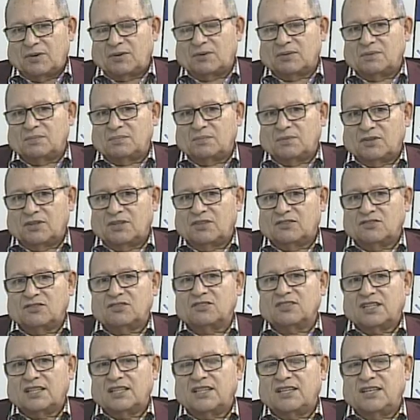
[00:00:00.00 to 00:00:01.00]
por,
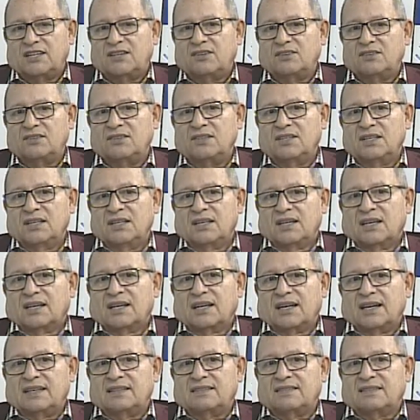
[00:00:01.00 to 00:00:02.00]
eso te digo
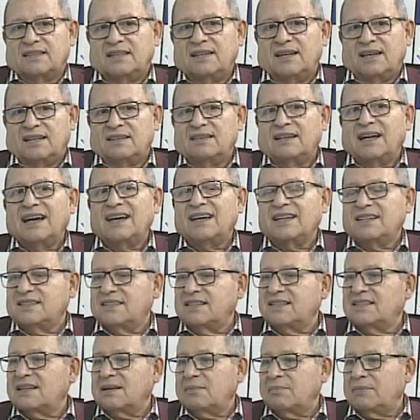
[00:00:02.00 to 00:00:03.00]
que sí, la
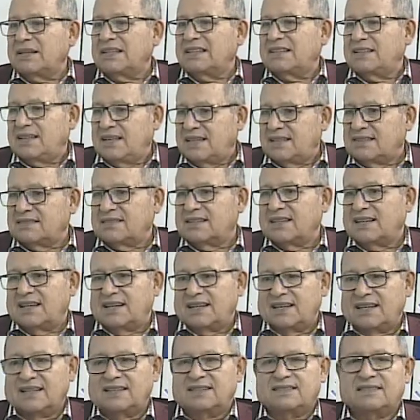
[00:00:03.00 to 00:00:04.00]
gente está pendiente,
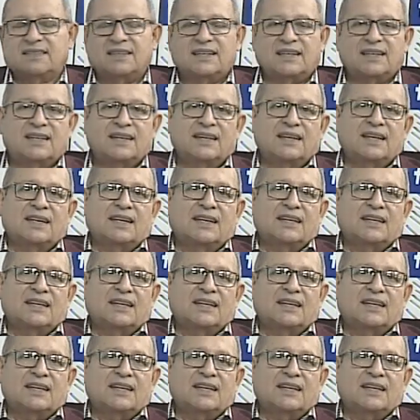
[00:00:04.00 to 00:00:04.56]
la gente,